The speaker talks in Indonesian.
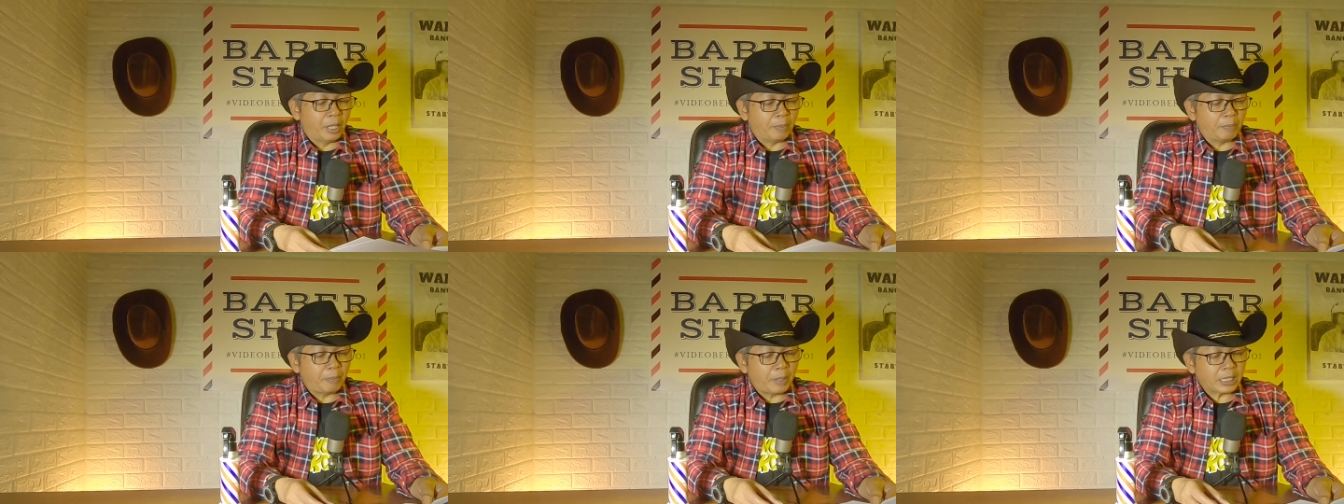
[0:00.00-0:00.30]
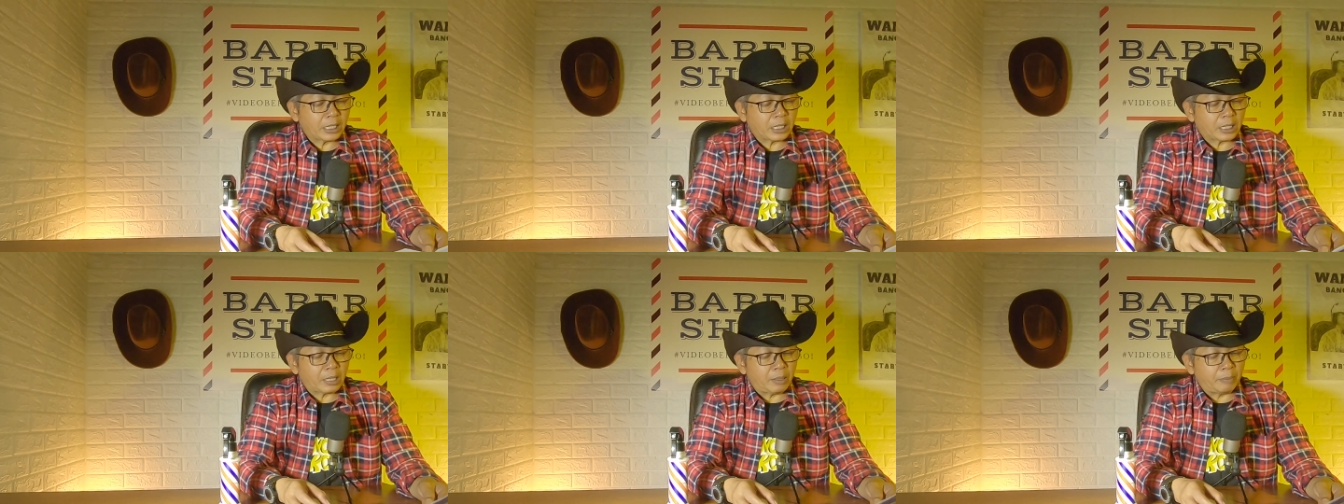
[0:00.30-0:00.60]

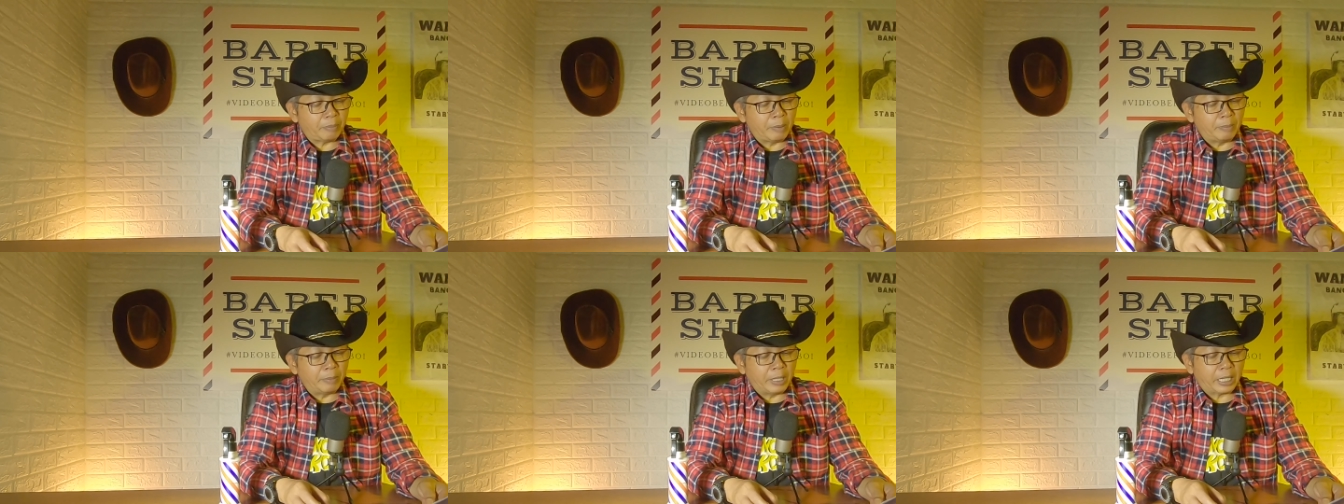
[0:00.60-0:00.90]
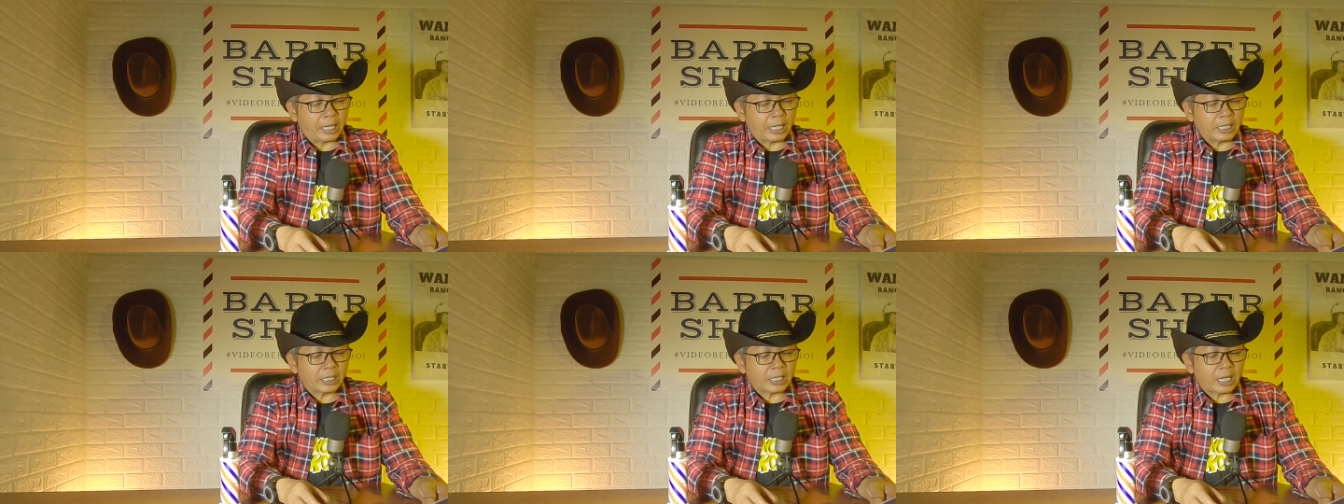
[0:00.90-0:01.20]
Melepas
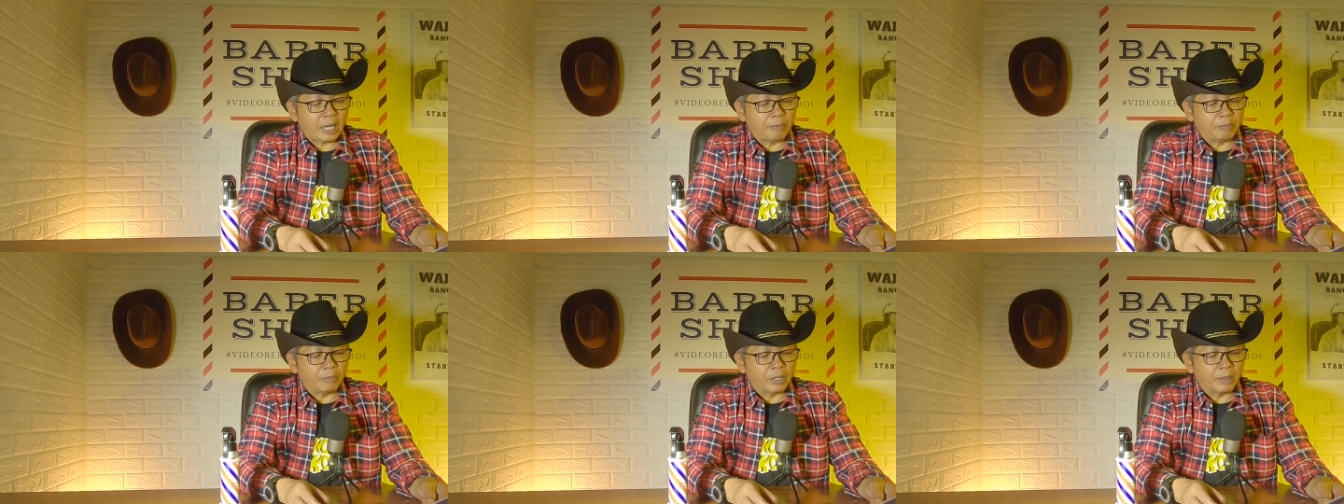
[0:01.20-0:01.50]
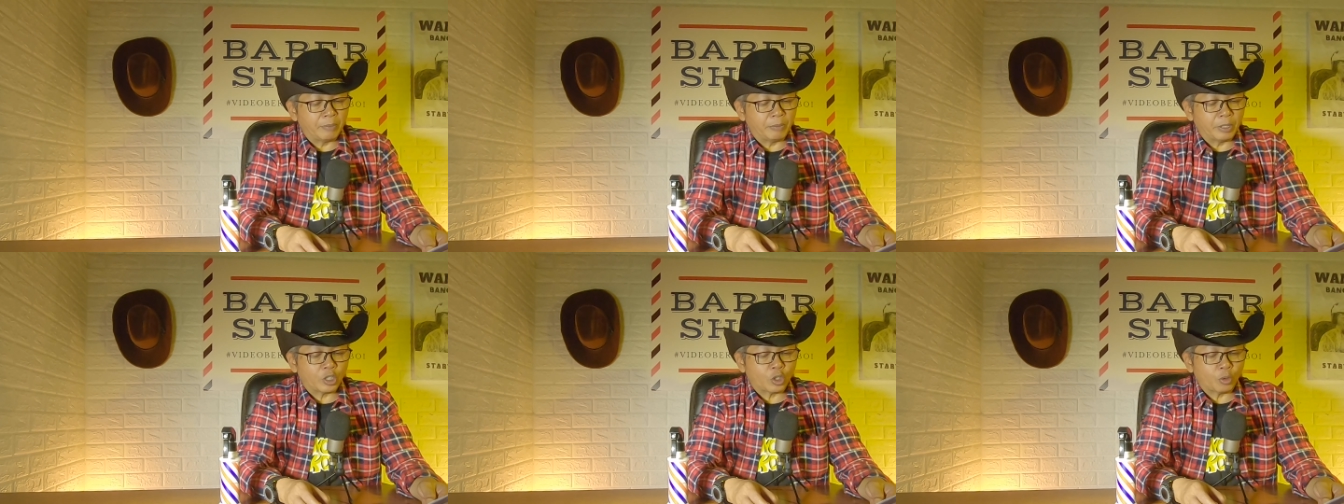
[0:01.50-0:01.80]
kepemilikan
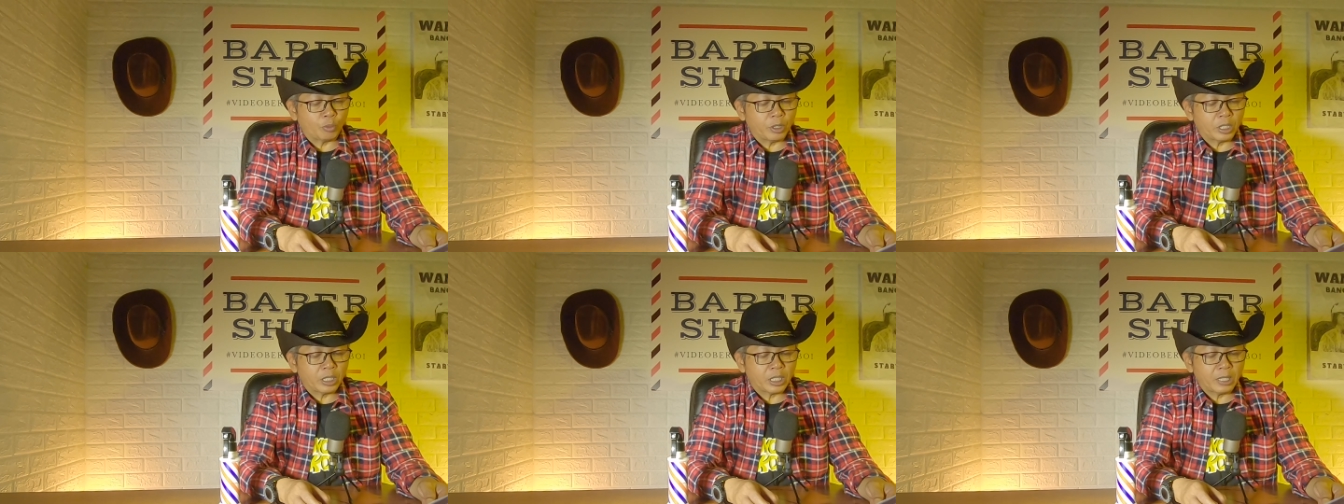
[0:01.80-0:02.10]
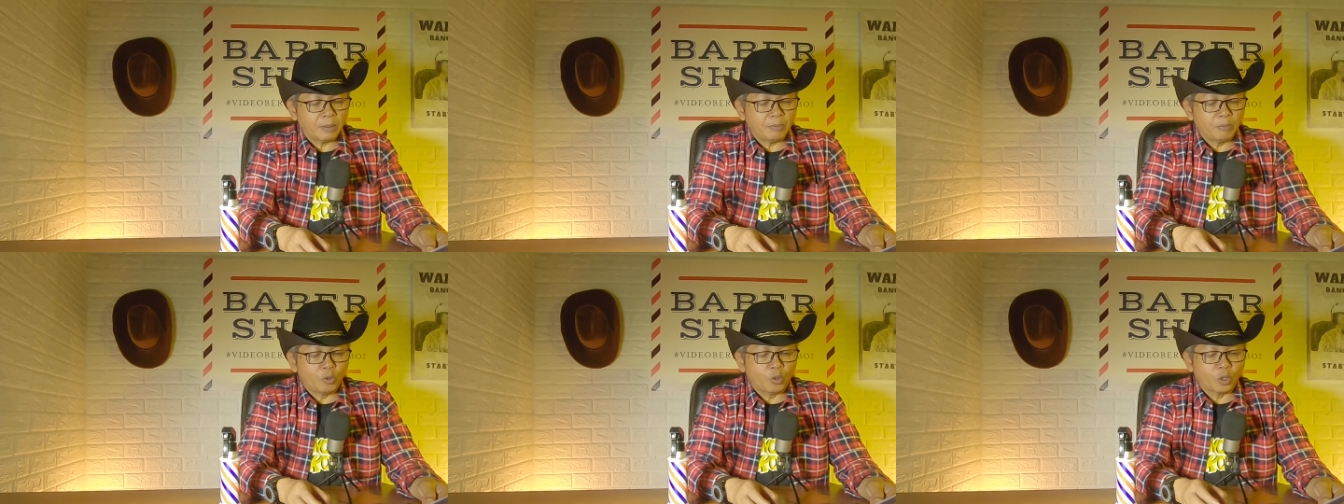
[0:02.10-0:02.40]
saham di
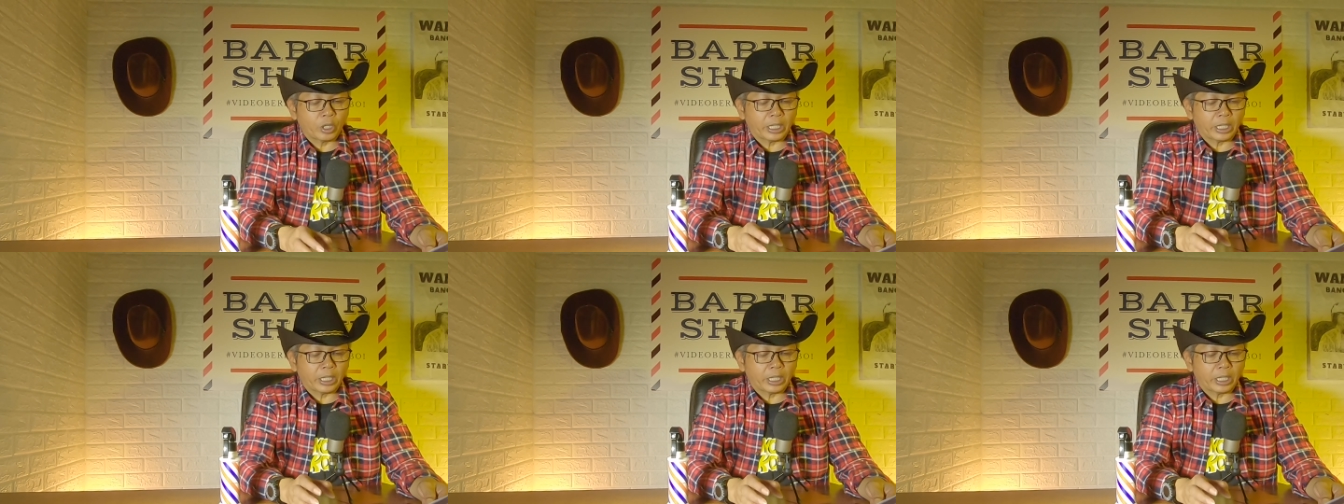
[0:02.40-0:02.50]
Mitsubishi